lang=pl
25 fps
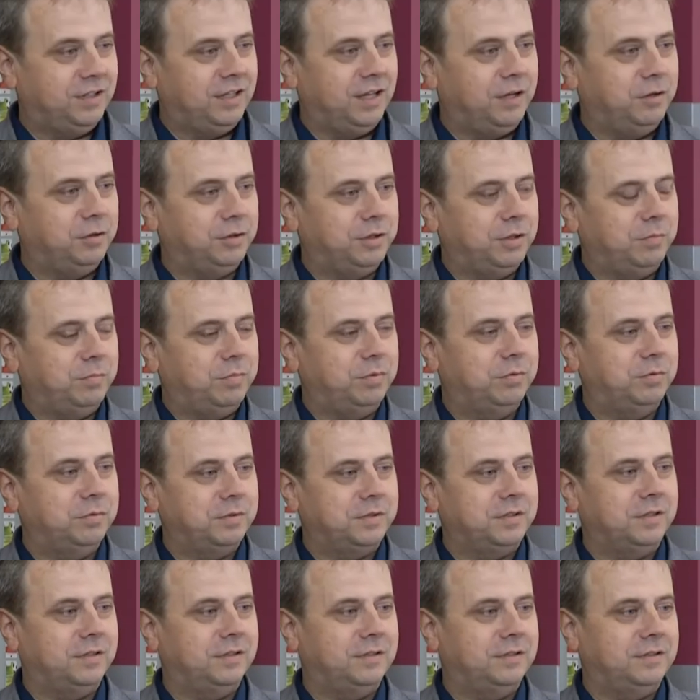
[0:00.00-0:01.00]
tego
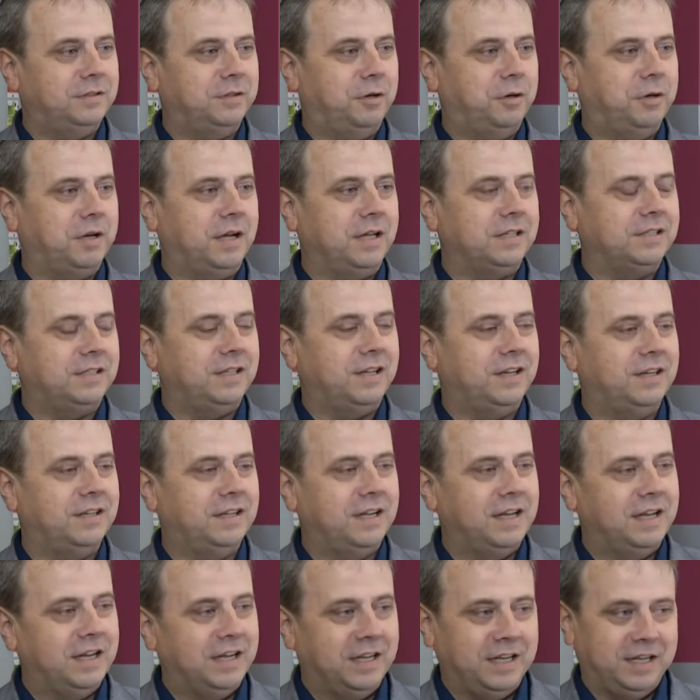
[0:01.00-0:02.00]
typu e,
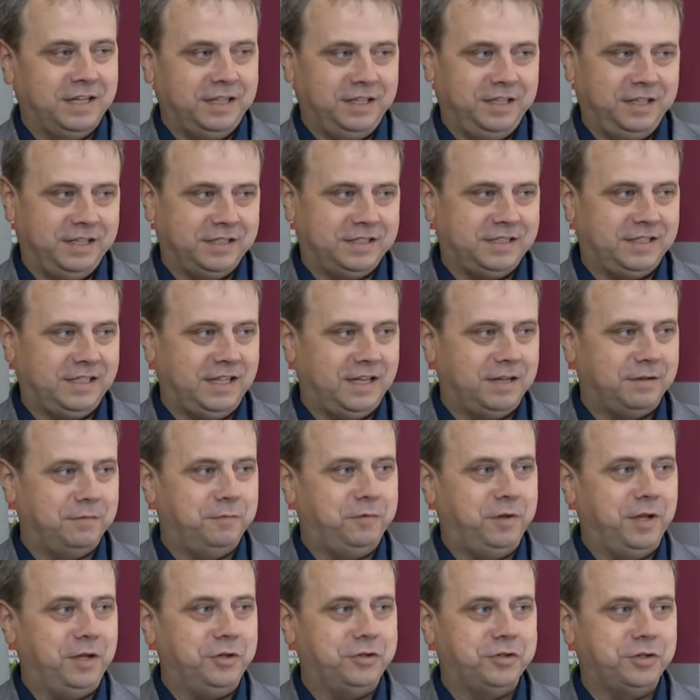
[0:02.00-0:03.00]
okazjach jest
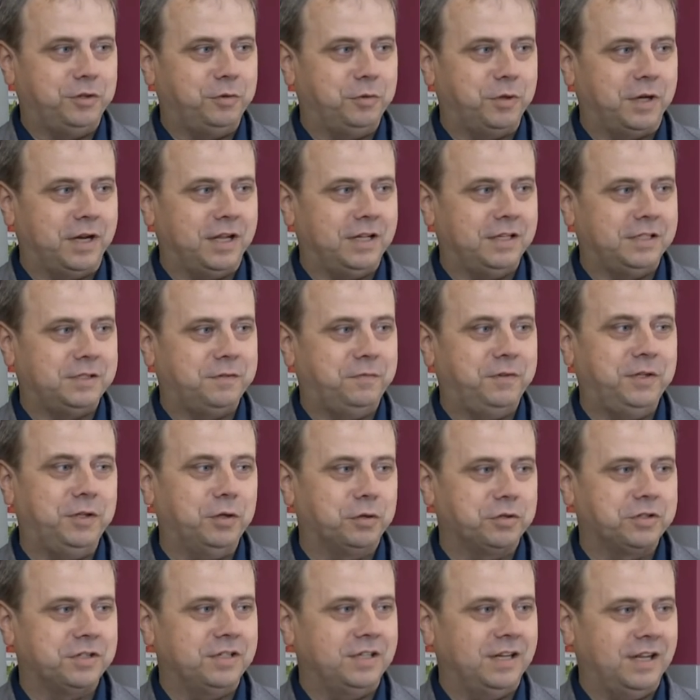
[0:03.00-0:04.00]
ta więź, która jest
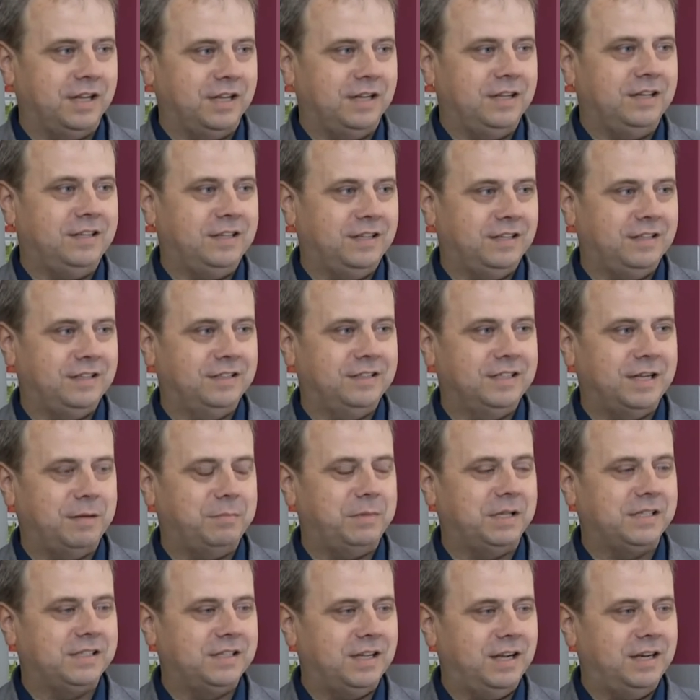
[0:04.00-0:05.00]
widoczna, e,
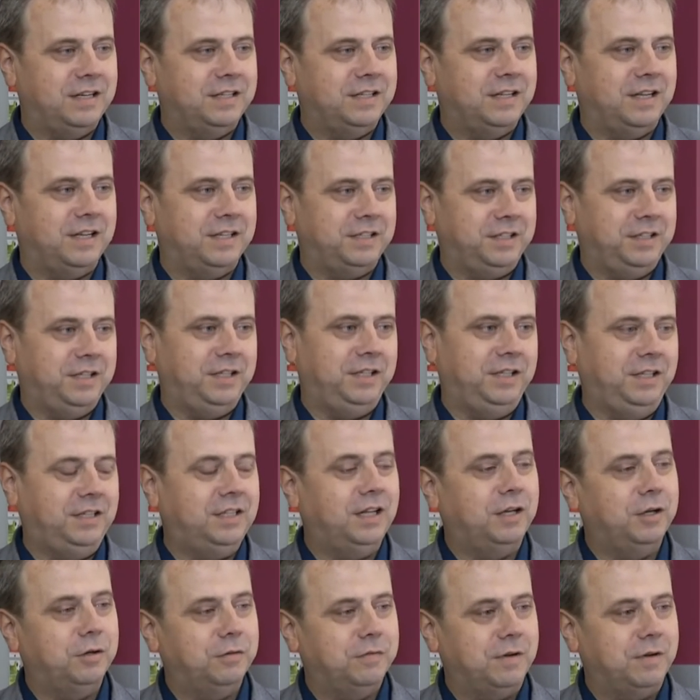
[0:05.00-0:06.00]
namacalna i, i tego